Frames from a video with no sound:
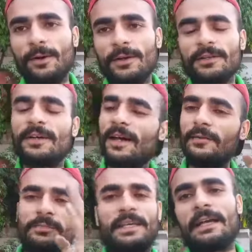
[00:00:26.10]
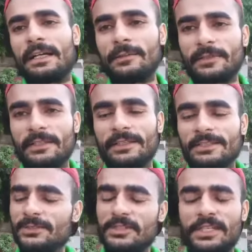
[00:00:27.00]
और हम क्या काम करते
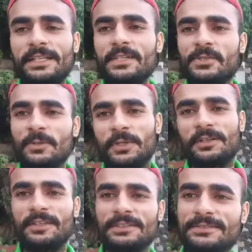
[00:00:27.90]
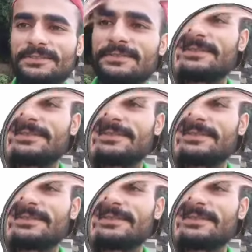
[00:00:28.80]
हैं सो चलिए शुरू करते हैं